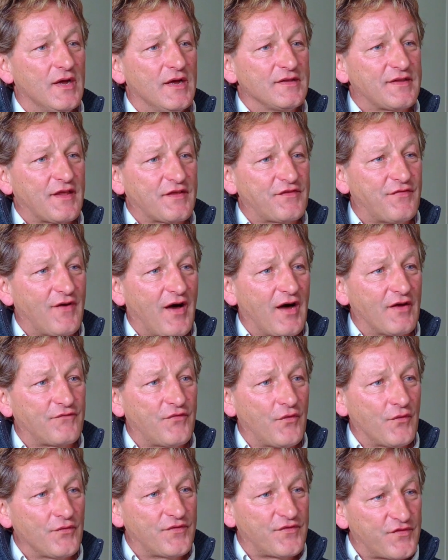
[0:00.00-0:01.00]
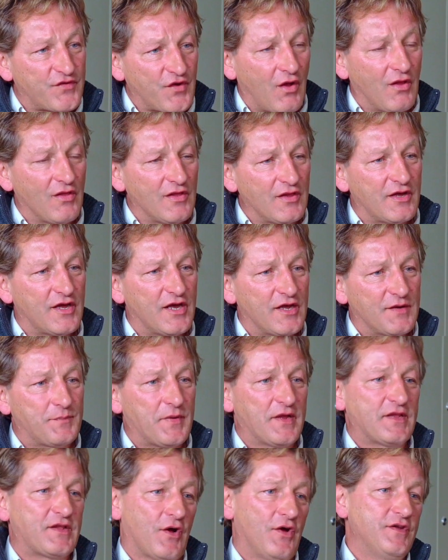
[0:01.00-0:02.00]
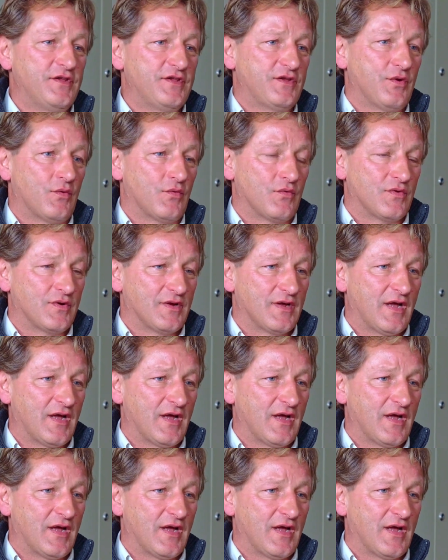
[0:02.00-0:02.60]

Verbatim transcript: das war von solcher Bedeutung,